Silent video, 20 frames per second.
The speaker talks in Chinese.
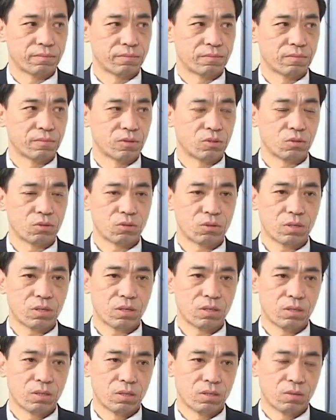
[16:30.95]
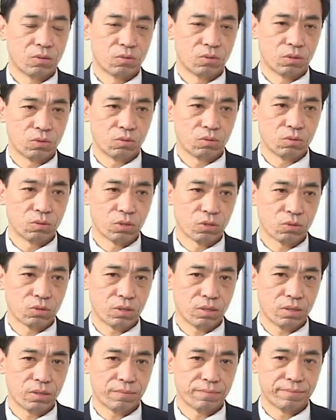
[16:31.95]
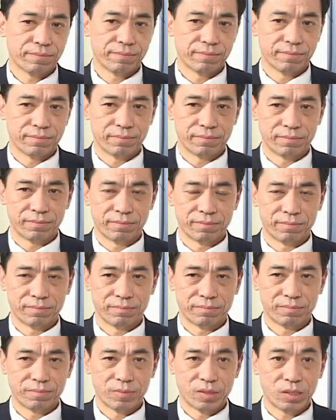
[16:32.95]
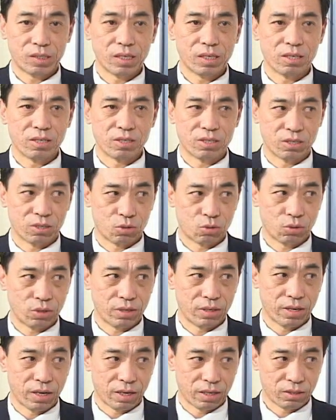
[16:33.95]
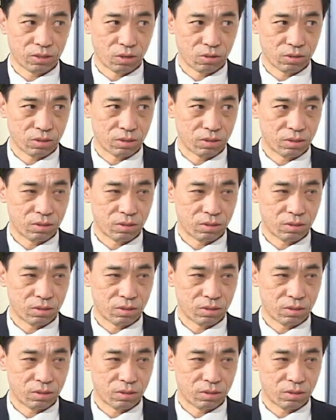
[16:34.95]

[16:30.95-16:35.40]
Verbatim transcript: 就是说我如果说嗯，夜里只睡两个小时，